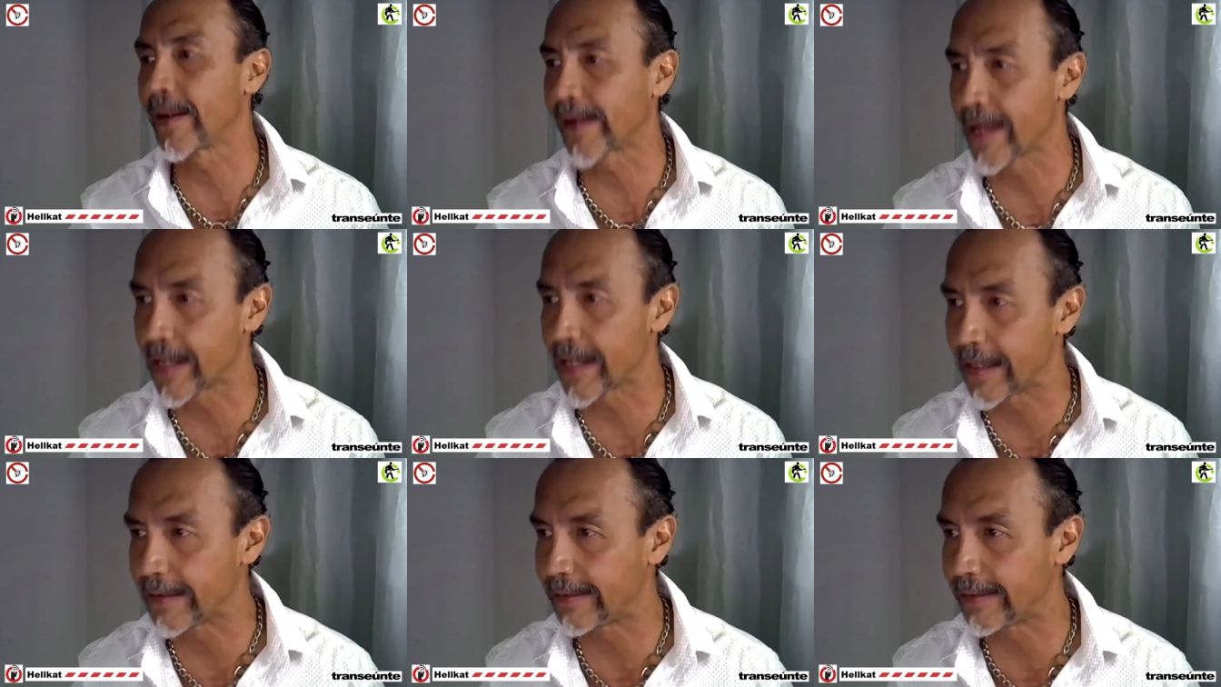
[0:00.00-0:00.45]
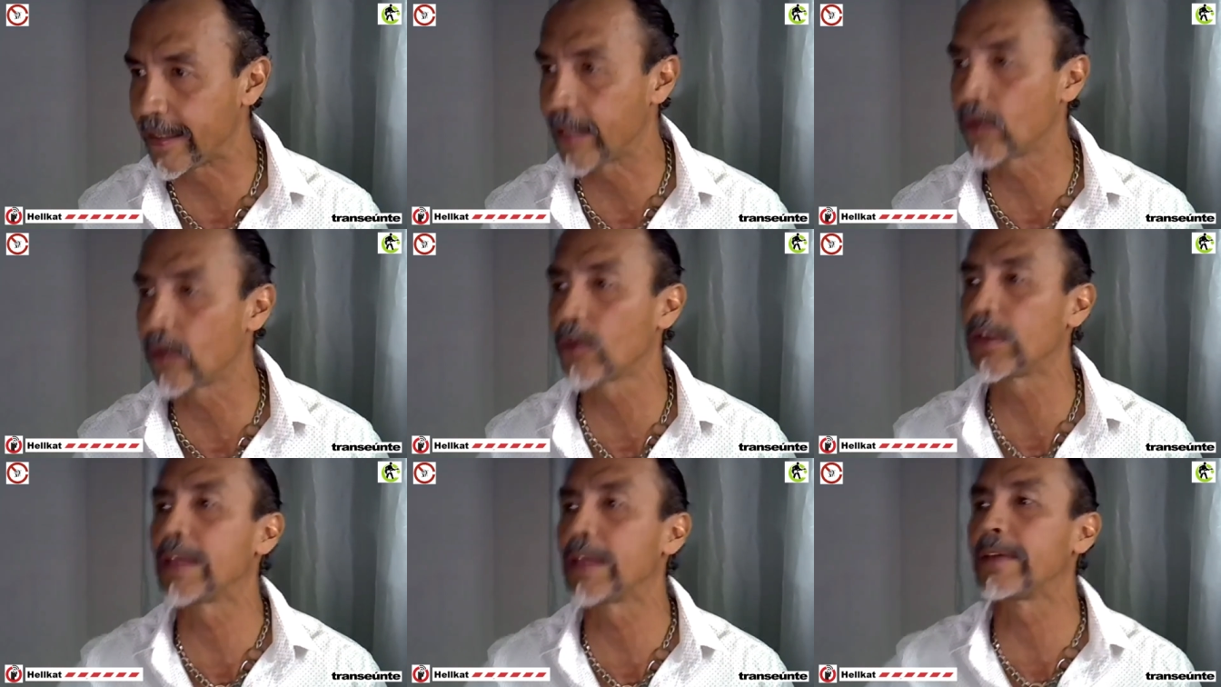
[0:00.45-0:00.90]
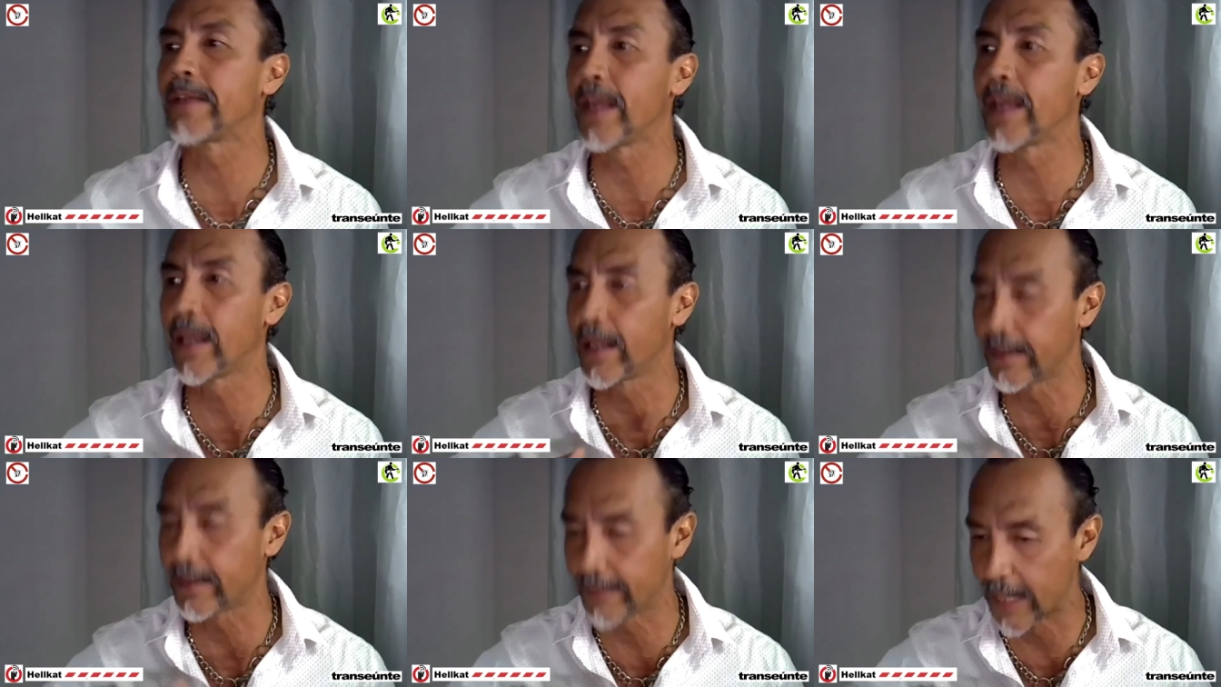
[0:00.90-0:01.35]
requisitos y
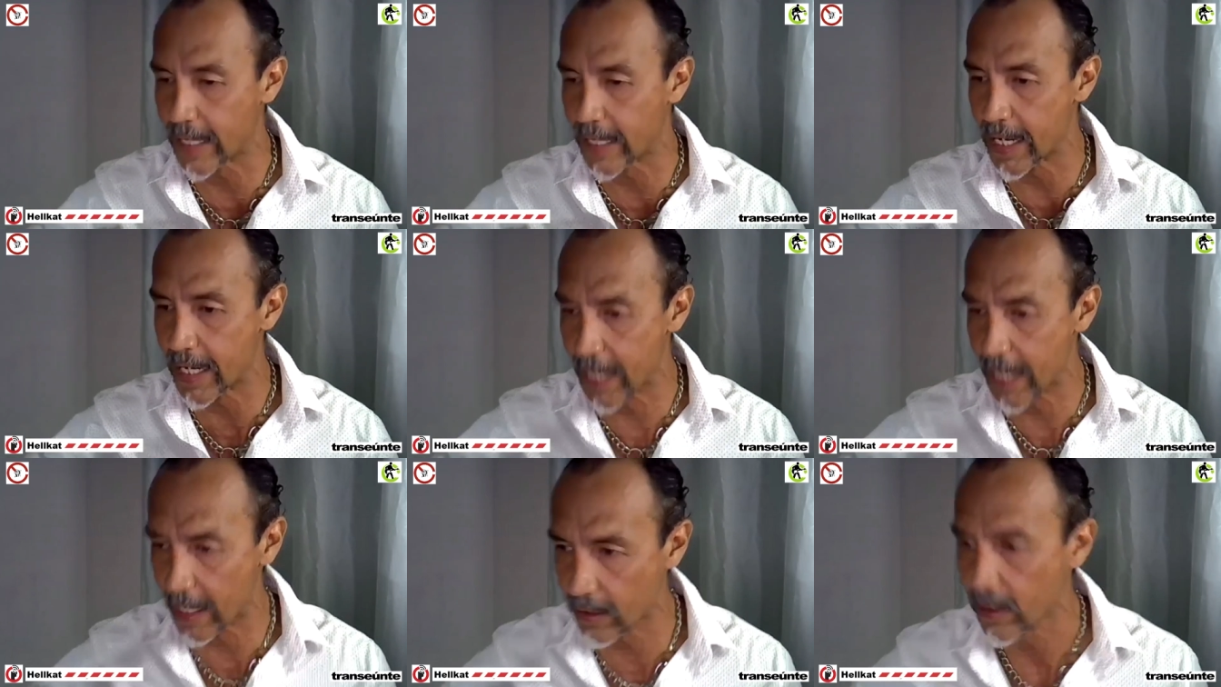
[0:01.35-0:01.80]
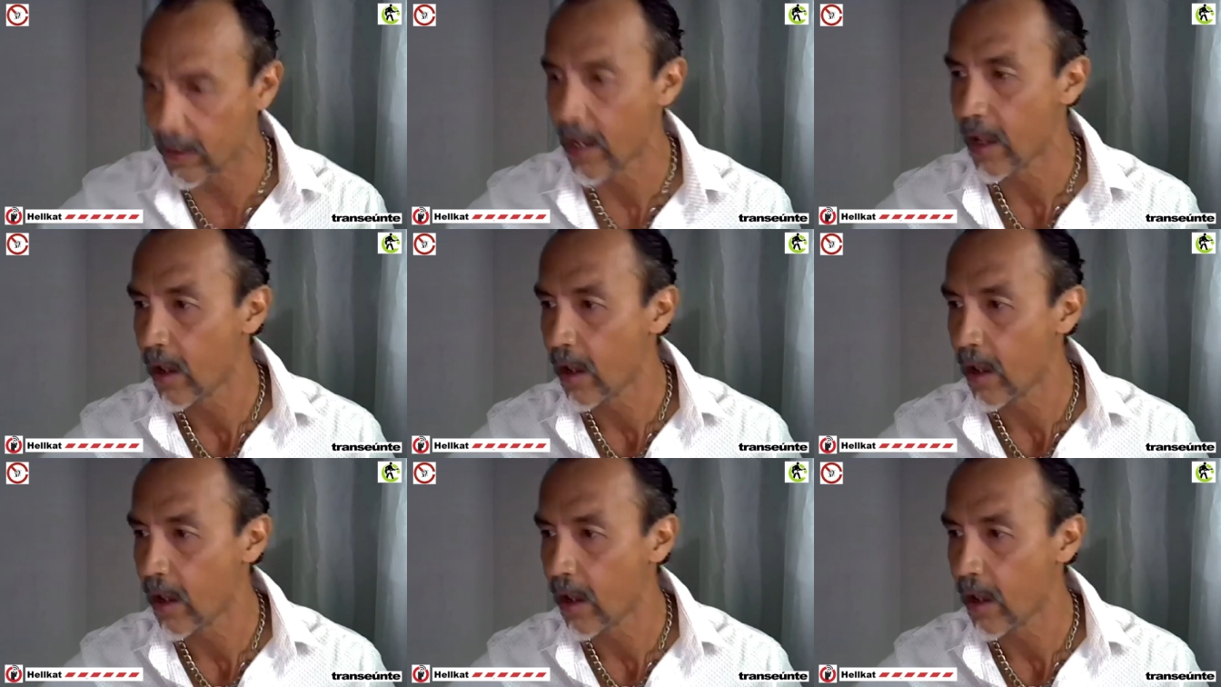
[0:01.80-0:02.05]
se, llenan